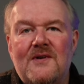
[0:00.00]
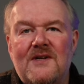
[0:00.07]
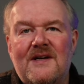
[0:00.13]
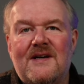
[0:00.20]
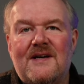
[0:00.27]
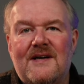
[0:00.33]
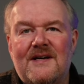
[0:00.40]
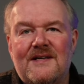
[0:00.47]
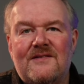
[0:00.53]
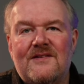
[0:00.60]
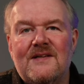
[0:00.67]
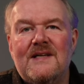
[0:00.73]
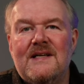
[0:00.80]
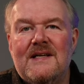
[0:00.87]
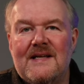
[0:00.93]

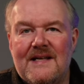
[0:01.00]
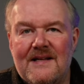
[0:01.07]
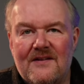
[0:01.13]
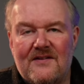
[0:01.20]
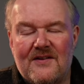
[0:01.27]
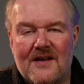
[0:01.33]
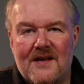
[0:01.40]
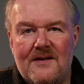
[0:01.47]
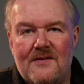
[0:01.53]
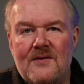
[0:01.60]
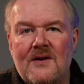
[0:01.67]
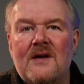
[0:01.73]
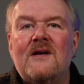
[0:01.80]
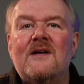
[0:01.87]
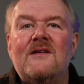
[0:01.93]
Besonderheit.
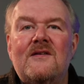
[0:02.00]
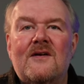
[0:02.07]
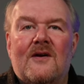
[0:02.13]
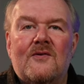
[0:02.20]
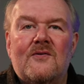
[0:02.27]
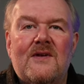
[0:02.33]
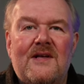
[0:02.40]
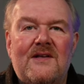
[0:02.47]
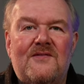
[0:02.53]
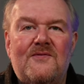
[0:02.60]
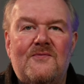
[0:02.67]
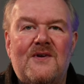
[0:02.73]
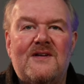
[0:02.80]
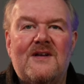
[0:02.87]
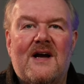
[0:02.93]
Denn ja,
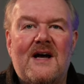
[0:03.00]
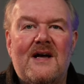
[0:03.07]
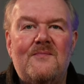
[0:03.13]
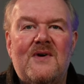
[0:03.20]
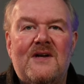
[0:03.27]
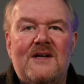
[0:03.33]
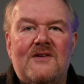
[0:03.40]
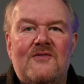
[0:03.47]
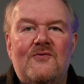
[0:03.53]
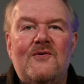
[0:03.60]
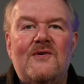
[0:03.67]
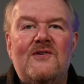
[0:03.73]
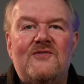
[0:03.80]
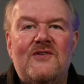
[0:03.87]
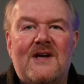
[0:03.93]
es wird einmal
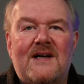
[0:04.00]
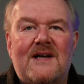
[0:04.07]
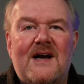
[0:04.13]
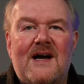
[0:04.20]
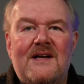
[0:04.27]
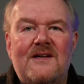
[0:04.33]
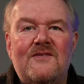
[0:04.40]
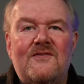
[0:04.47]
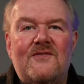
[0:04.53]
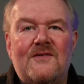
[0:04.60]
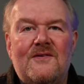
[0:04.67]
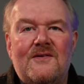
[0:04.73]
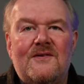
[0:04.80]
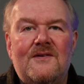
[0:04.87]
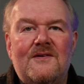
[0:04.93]
natürlich
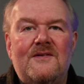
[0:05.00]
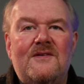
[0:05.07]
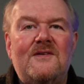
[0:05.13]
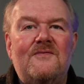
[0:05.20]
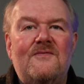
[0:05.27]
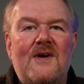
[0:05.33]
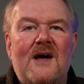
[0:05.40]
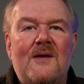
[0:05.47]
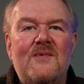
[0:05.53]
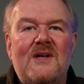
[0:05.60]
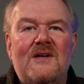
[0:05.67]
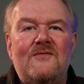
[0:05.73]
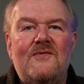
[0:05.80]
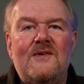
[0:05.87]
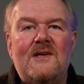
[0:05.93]
erkannt, äh, die
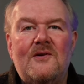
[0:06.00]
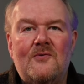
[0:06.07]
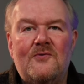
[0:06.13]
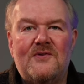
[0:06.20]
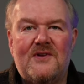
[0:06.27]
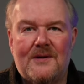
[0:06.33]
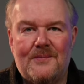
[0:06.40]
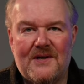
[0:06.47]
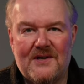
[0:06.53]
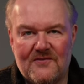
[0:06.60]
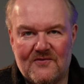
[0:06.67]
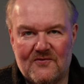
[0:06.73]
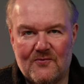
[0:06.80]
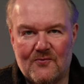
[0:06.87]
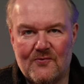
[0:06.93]
Wärmeentwicklung der
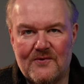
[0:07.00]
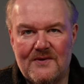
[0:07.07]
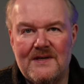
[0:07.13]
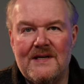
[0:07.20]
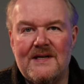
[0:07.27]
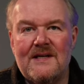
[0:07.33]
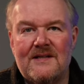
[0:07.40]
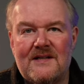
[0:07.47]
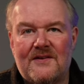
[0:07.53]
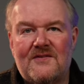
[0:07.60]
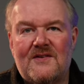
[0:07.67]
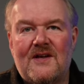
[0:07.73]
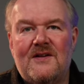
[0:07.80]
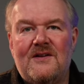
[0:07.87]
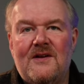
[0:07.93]
Person.
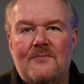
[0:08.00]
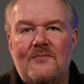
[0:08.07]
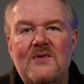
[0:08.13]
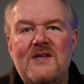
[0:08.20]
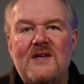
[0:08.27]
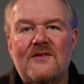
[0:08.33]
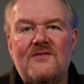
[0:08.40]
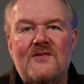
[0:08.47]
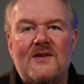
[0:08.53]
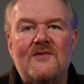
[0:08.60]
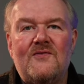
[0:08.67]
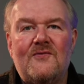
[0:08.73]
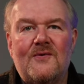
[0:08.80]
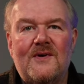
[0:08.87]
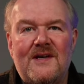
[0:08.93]
Das kann der
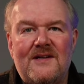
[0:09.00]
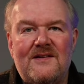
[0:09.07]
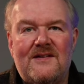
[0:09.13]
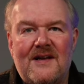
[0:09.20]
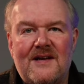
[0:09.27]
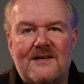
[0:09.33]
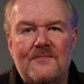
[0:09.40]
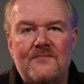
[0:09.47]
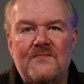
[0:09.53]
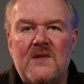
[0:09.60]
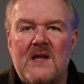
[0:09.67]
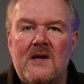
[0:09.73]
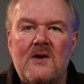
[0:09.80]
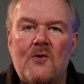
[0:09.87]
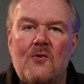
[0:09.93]
Peer-Sensor
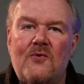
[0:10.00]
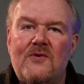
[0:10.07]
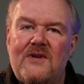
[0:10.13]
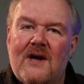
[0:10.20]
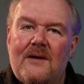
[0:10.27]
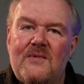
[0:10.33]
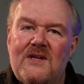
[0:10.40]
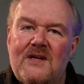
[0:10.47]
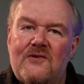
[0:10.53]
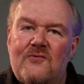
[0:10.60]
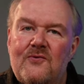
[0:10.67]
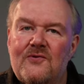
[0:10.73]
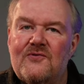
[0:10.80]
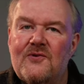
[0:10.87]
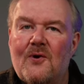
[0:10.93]
entdecken und
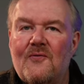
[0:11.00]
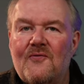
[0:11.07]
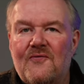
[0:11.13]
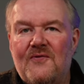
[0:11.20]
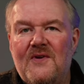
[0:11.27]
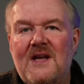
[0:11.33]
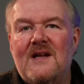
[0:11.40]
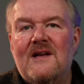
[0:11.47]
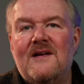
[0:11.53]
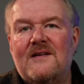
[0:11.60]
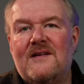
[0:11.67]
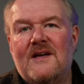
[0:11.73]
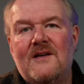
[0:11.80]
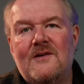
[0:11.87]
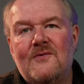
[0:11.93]
damit natürlich auch
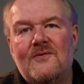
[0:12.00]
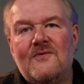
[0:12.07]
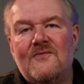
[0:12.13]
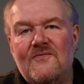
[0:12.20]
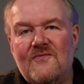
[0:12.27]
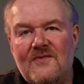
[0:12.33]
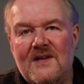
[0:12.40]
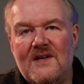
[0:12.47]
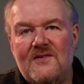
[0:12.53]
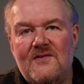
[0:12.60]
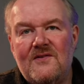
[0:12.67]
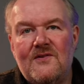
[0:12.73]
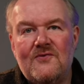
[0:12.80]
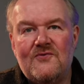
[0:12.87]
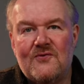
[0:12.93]
Fehlerkennung
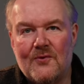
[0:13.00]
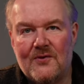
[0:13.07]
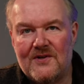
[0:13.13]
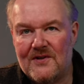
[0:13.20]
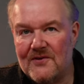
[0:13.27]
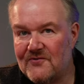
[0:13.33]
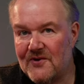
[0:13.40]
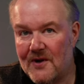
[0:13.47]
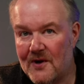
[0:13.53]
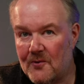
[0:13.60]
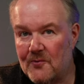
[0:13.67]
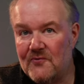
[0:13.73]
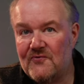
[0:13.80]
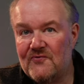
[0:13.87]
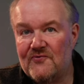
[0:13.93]
wesentlich
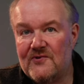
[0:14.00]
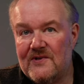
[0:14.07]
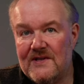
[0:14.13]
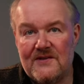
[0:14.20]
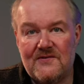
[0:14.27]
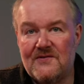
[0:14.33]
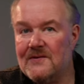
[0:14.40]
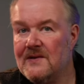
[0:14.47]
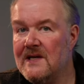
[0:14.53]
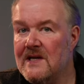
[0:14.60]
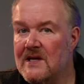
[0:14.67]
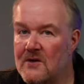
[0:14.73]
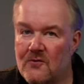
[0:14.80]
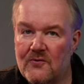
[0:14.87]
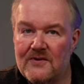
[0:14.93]
deutlicher
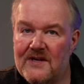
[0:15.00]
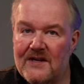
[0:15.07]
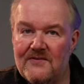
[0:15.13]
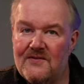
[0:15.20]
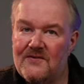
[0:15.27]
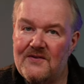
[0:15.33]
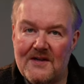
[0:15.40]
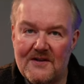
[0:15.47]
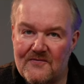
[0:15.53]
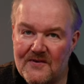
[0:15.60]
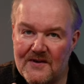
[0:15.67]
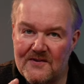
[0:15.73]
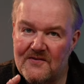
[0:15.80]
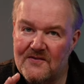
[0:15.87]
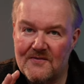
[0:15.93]
ausschließen. Und das ist
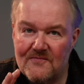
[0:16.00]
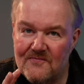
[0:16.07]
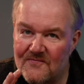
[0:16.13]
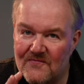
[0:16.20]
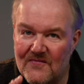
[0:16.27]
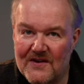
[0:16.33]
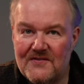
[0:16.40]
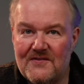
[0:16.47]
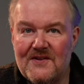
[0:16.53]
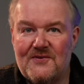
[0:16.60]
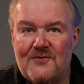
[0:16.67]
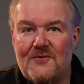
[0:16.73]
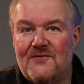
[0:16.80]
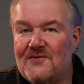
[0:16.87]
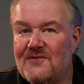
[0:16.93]
etwas,
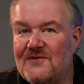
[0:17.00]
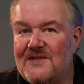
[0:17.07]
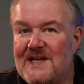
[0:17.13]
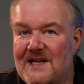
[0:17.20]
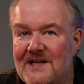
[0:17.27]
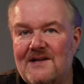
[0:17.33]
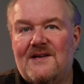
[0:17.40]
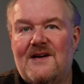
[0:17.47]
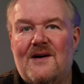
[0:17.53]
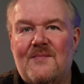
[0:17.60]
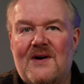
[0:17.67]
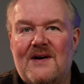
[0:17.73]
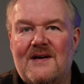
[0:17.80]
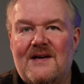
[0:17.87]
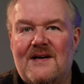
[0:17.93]
was natürlich nicht
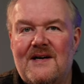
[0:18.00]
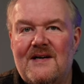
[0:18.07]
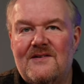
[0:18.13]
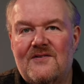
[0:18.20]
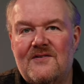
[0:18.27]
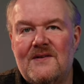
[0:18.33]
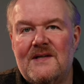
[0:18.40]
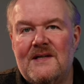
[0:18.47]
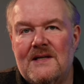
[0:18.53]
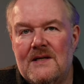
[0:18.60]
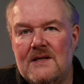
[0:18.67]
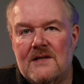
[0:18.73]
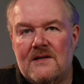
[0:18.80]
jede Kamera hat.